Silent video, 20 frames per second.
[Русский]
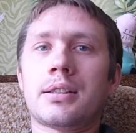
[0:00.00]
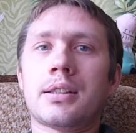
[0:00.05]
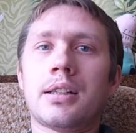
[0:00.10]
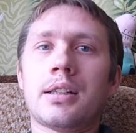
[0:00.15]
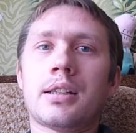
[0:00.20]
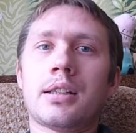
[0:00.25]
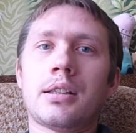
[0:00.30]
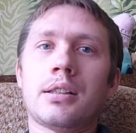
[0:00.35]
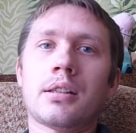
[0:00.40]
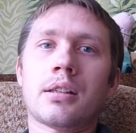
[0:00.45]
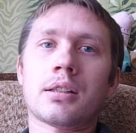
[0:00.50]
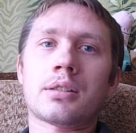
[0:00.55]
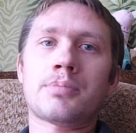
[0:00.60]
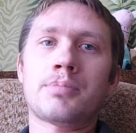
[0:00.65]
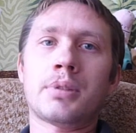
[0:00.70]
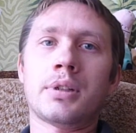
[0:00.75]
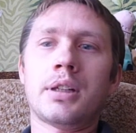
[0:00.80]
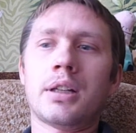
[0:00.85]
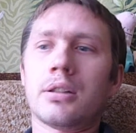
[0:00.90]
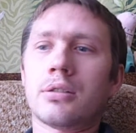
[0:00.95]
как они
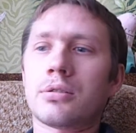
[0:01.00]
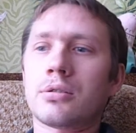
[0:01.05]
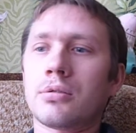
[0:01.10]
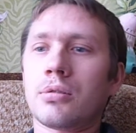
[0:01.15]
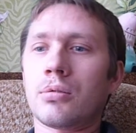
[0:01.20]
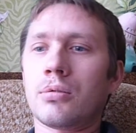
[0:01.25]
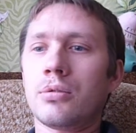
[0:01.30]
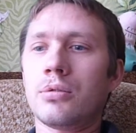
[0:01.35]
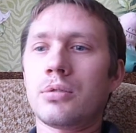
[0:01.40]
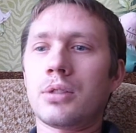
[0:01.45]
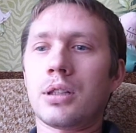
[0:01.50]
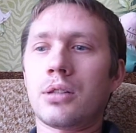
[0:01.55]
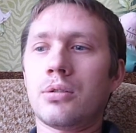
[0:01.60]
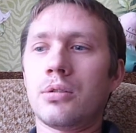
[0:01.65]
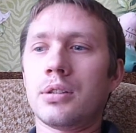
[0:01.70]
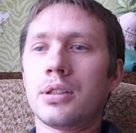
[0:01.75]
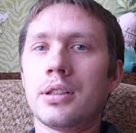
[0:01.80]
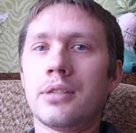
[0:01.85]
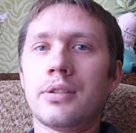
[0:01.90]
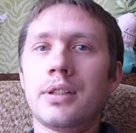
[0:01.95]
распыляют струю,
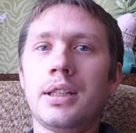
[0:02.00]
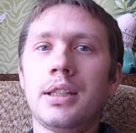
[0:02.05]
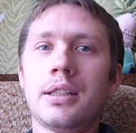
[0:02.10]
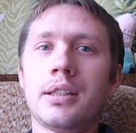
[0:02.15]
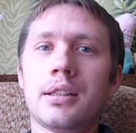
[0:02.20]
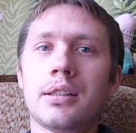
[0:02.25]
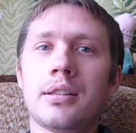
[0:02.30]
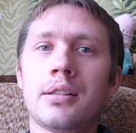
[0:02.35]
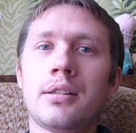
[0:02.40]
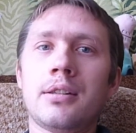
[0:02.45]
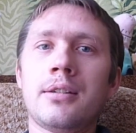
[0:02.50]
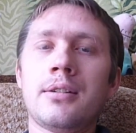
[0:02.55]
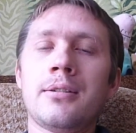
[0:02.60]
какое давление.